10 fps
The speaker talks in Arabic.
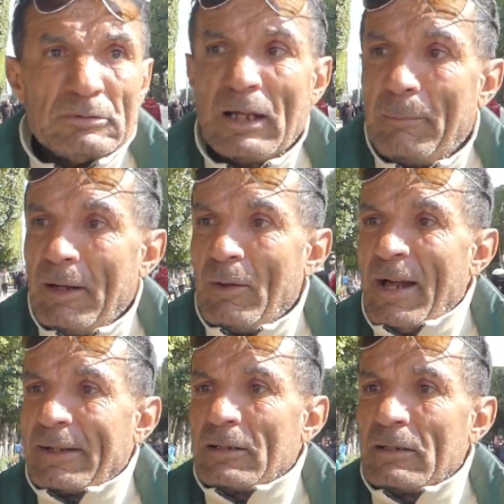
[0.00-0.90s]
يعمل
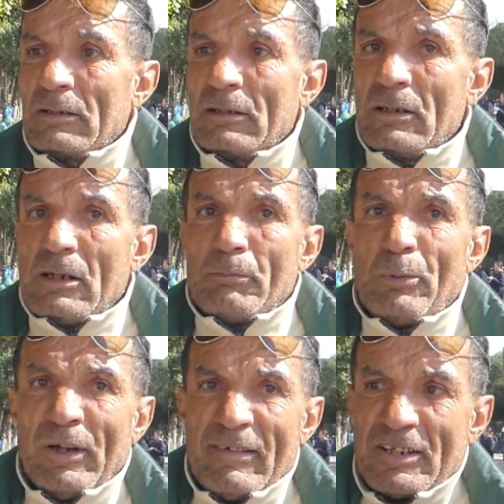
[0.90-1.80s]
له هك
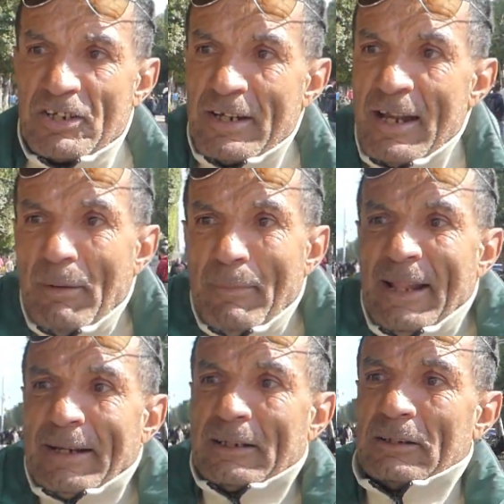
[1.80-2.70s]
بوليس يجي يعمل لك